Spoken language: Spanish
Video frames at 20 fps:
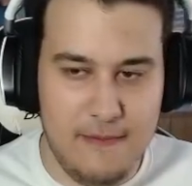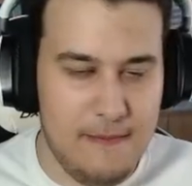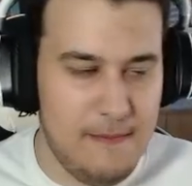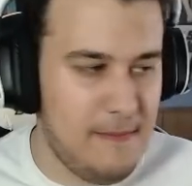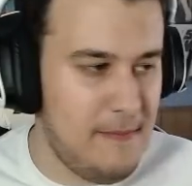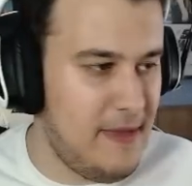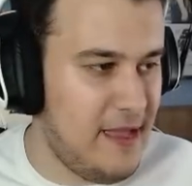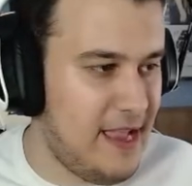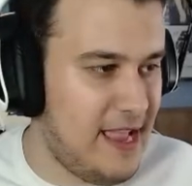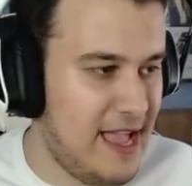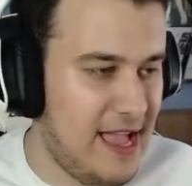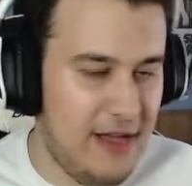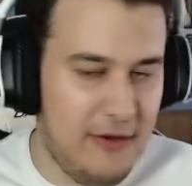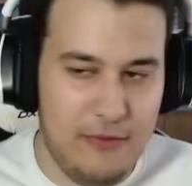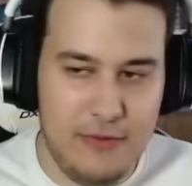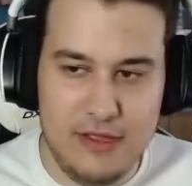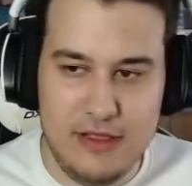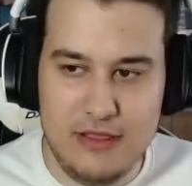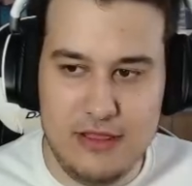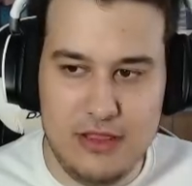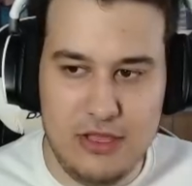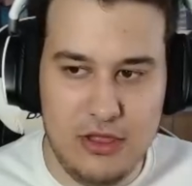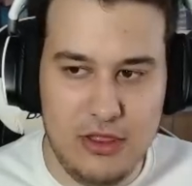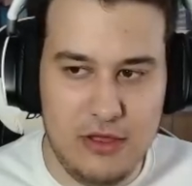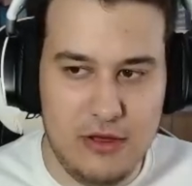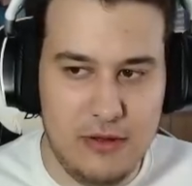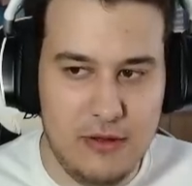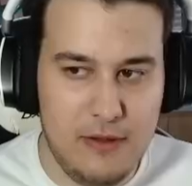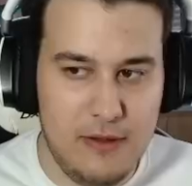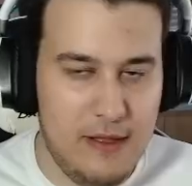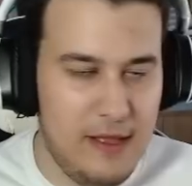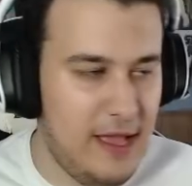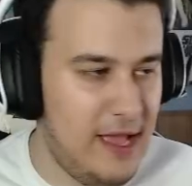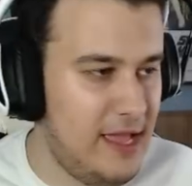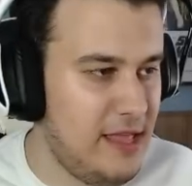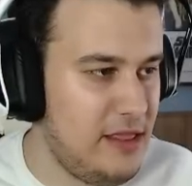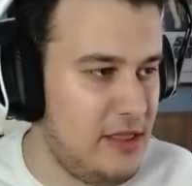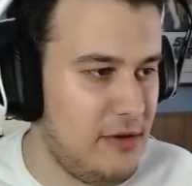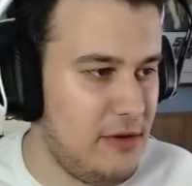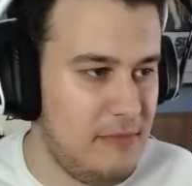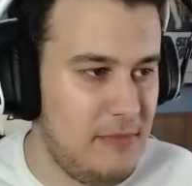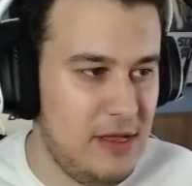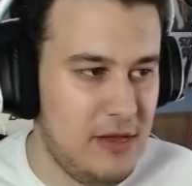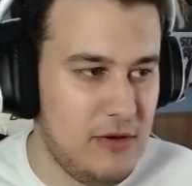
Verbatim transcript: Me cago en todo. Ay, Dios mío.